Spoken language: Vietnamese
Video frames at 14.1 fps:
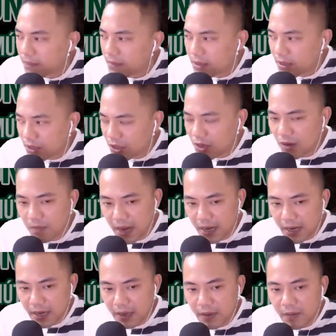Chương bảy.
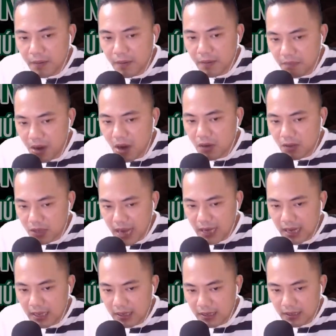Mò xác.
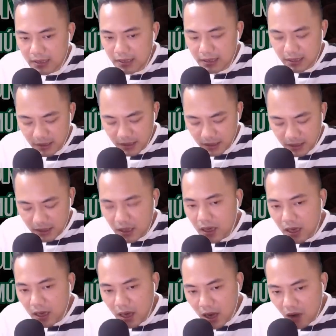
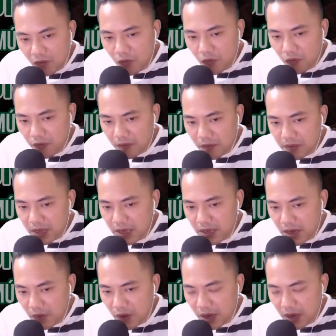Ông cụ Phong dẫn đầu
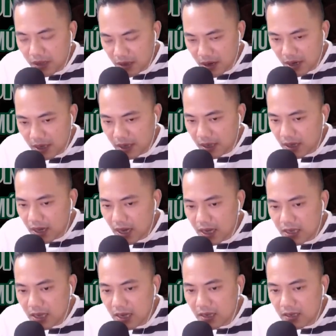đoàn người đi
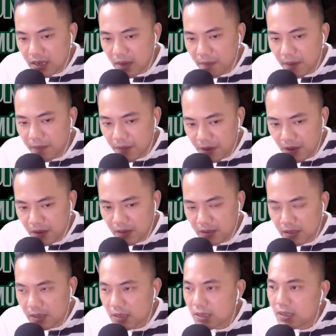dần ra mép nước.
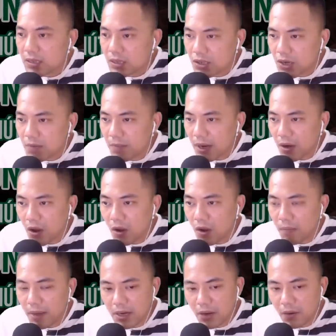Trước mặt họ bắt
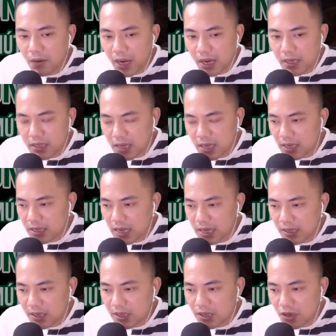đầu hiện dần ra những
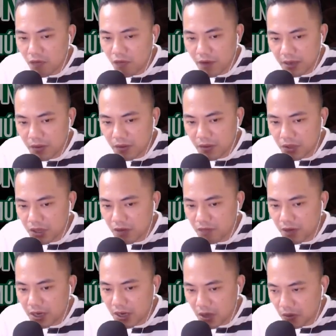dấu vết của sự vật
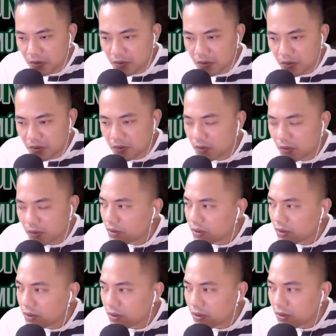lộn,
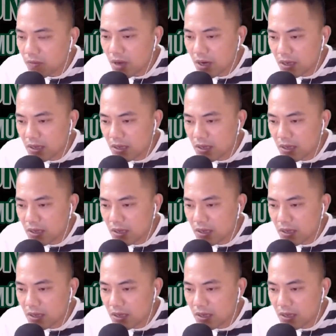đúng hơn